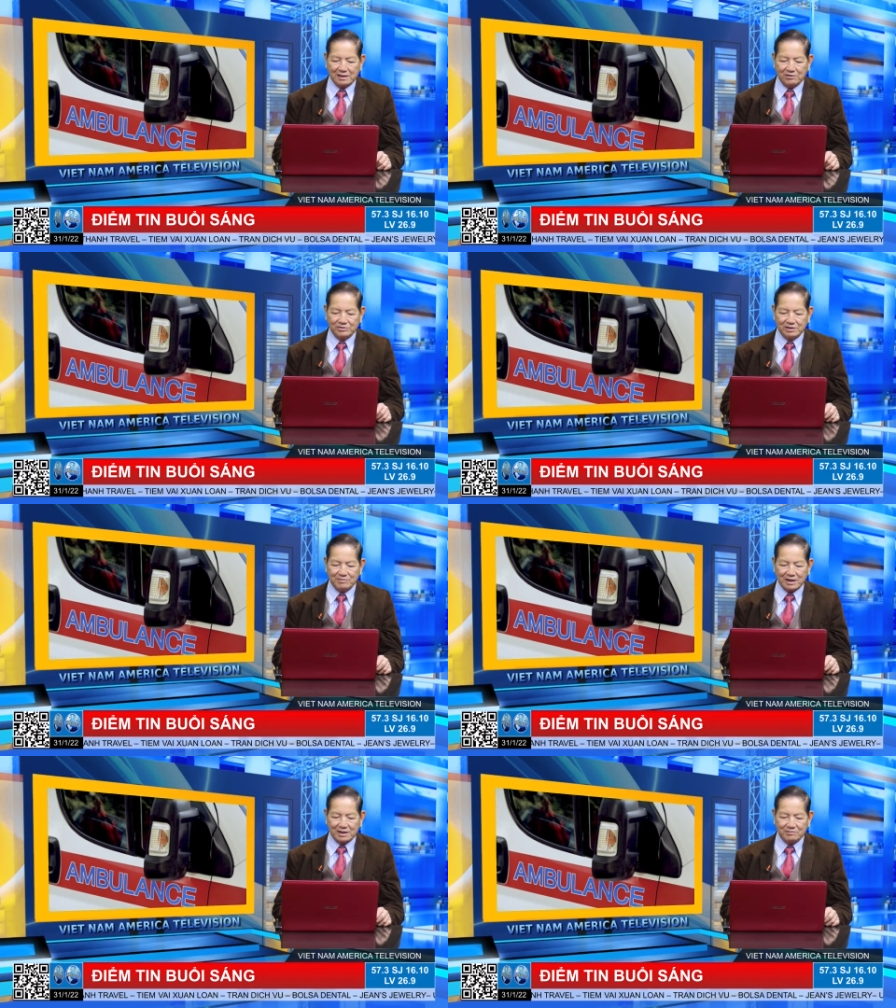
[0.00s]
Cậu chỉ
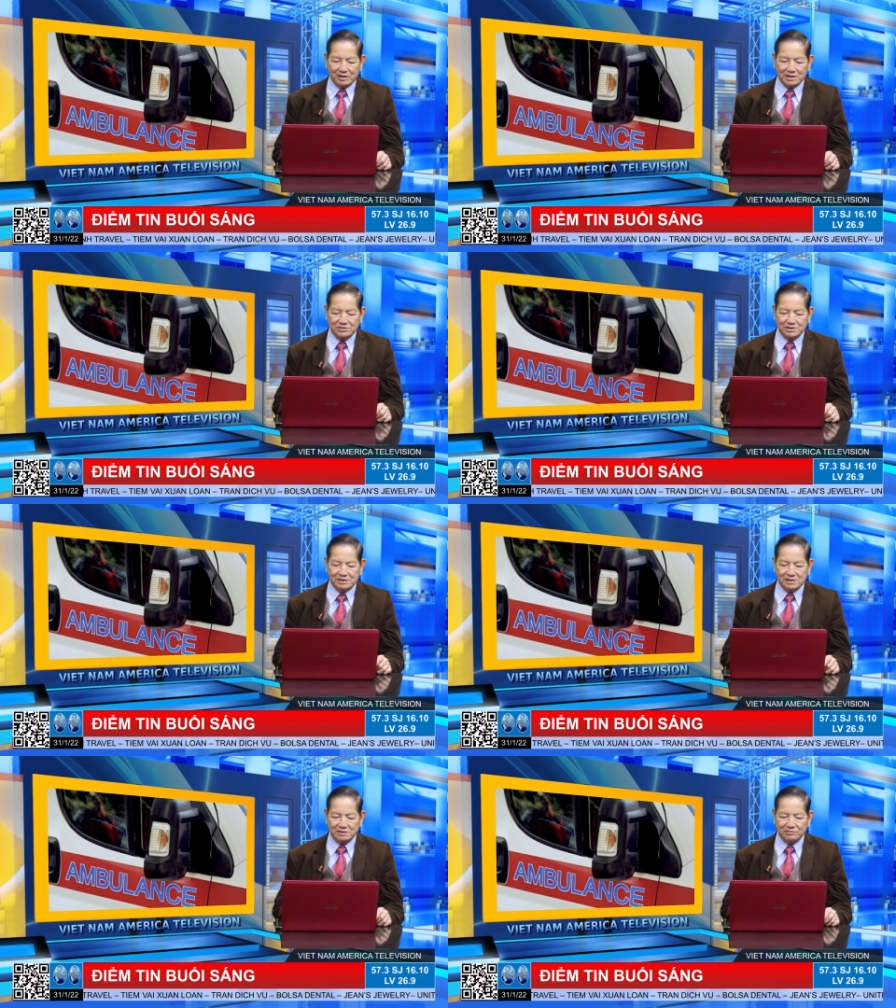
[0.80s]
mặc có một cái suit
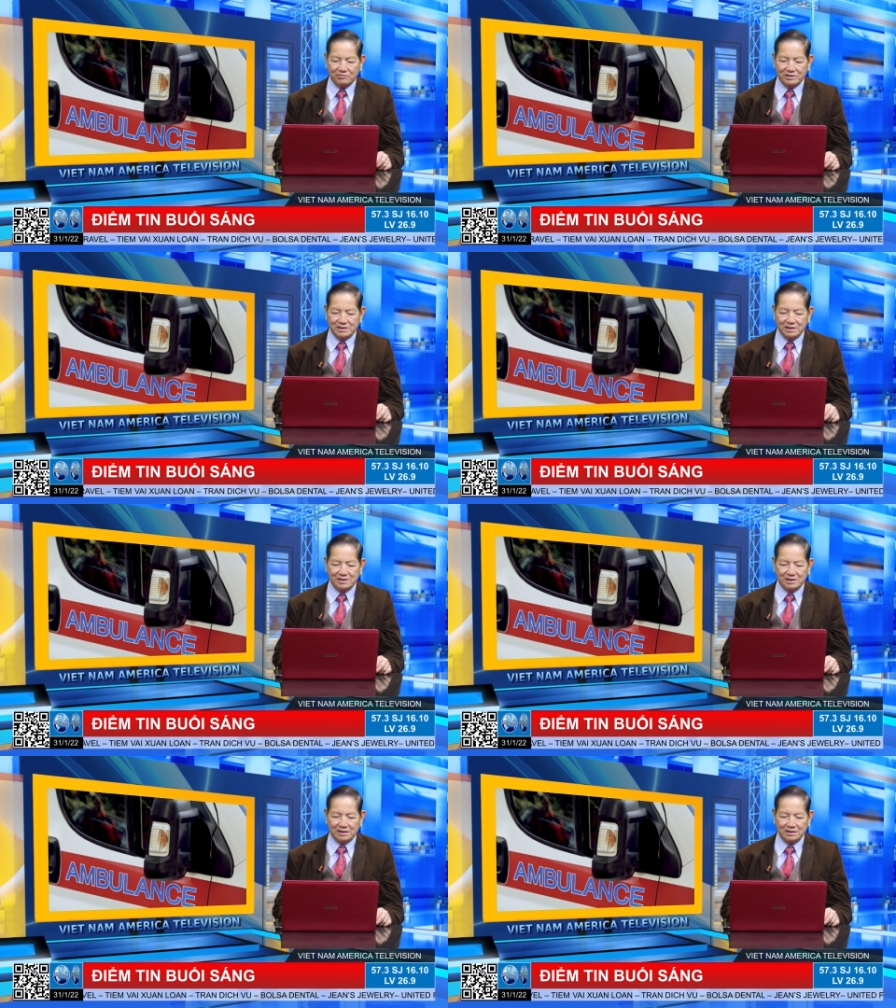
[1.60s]
shirt với quần jean
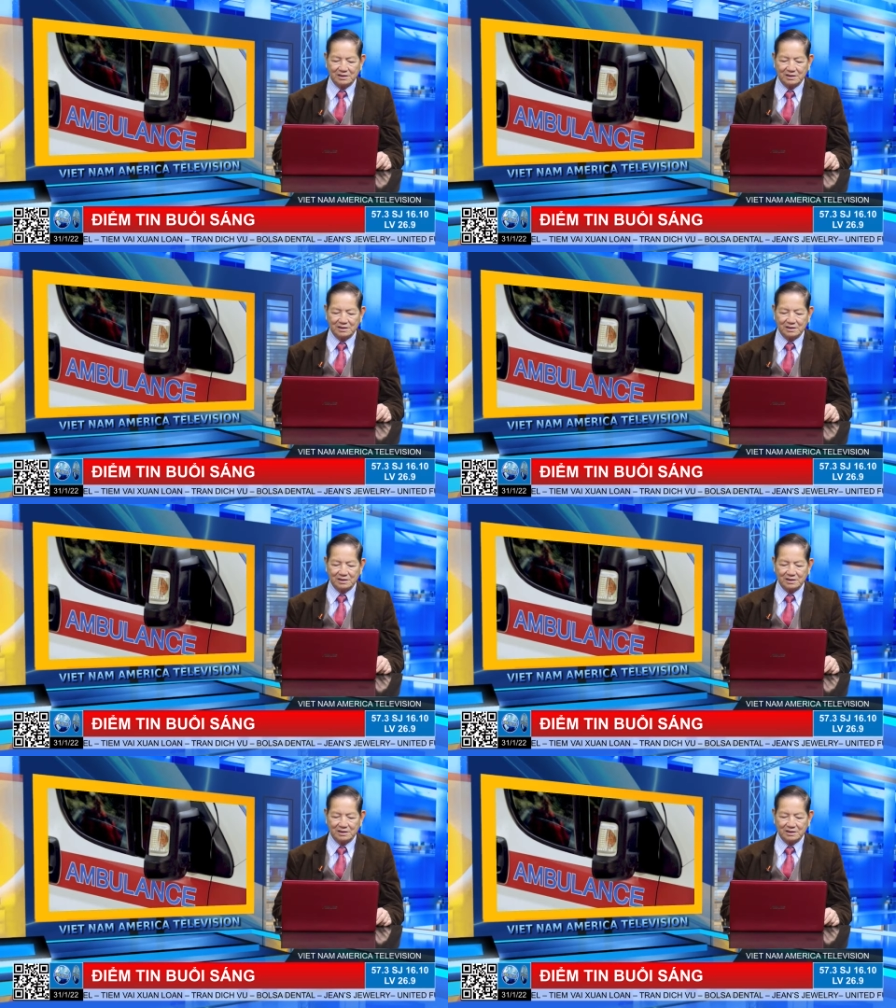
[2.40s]
thôi.